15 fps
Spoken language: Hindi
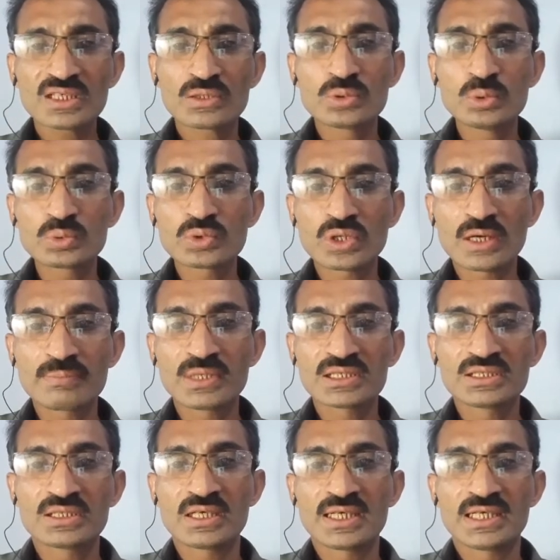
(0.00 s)
खून खराबा
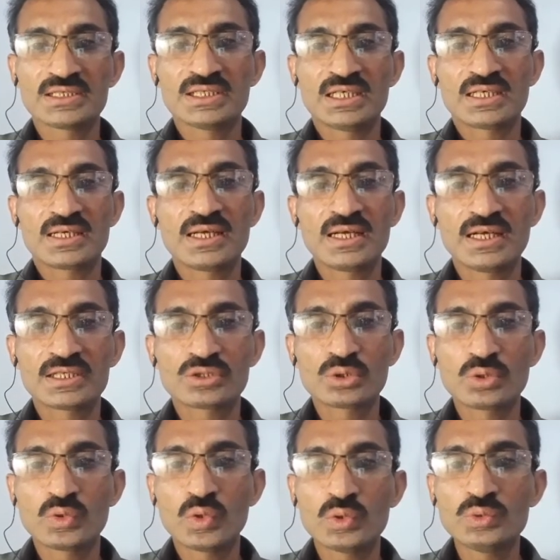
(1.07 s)
दिखाया जा रहा है तो
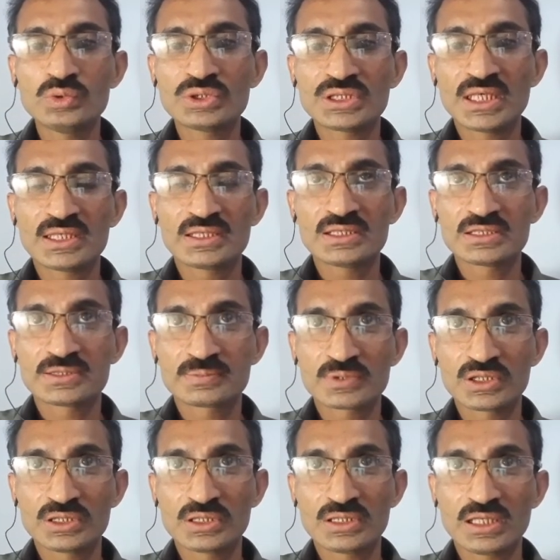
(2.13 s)
उन चैनल्स
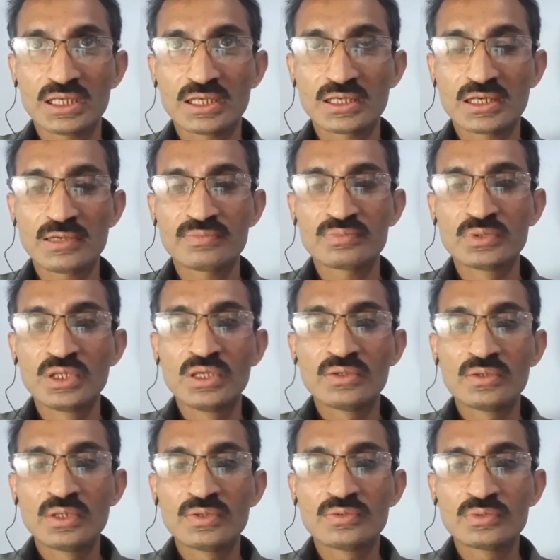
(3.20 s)
की अगर आप
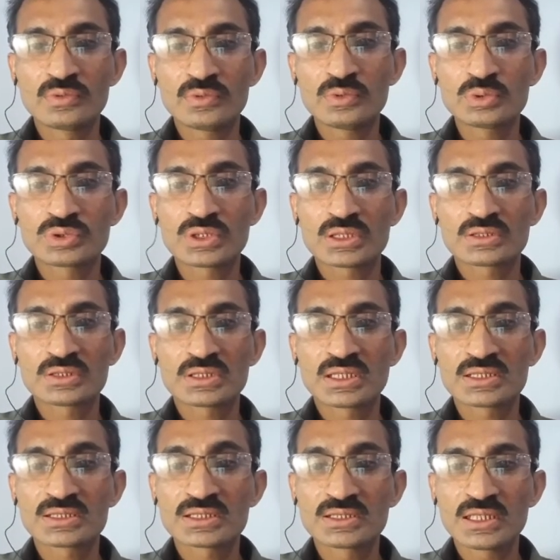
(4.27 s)
उस
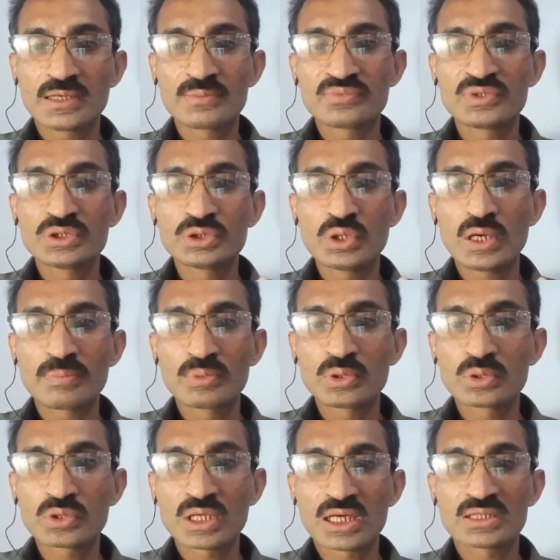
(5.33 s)
तर्ज की आप वीडियो
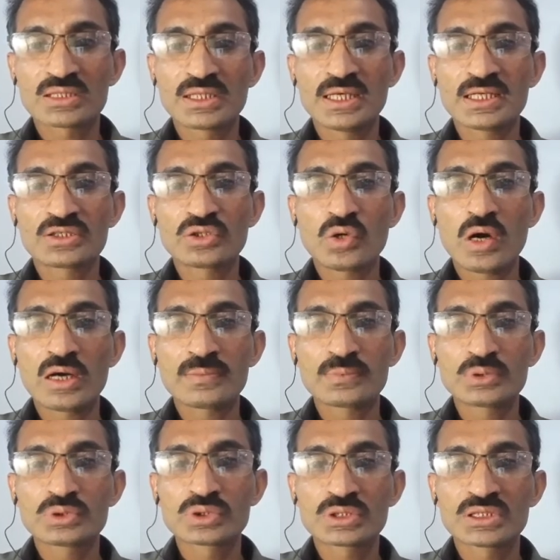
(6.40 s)
अपलोड करते हैं तो आप
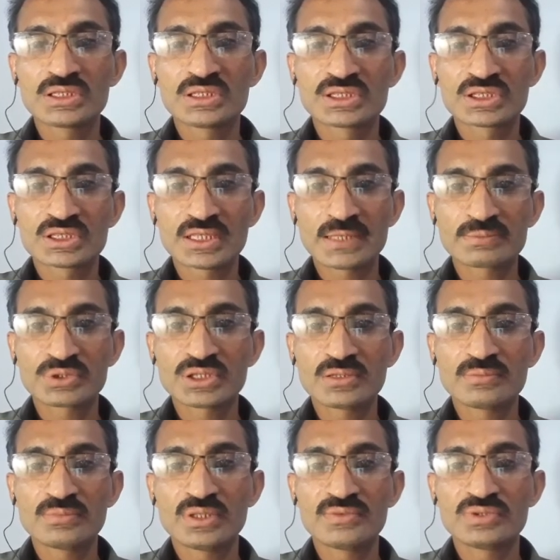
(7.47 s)
उसकी डिस्क्रिप्शन
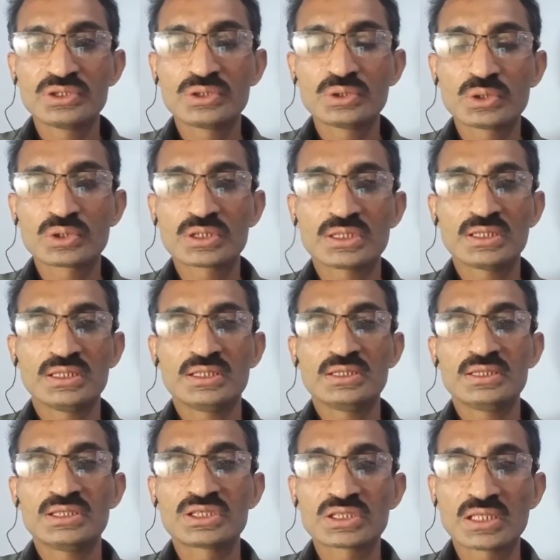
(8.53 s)
में वीडियो की
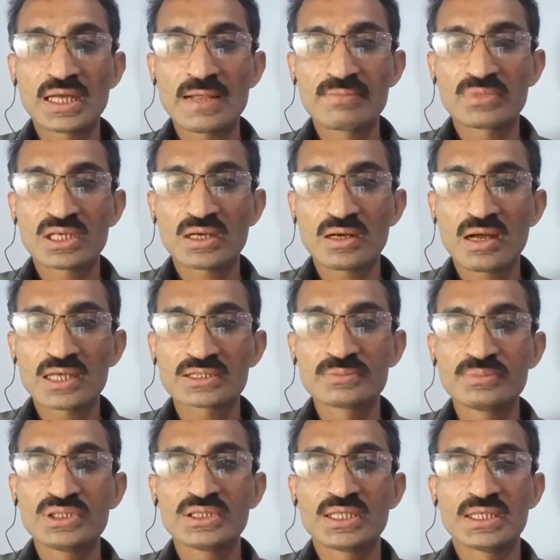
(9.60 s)
डिस्क्लेमर
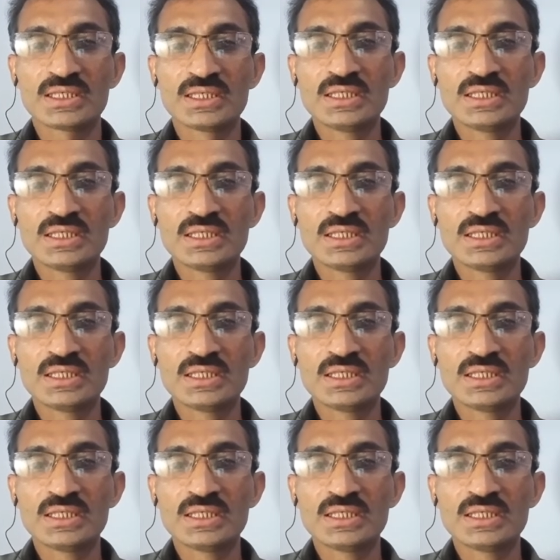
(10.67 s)
लाजमी दें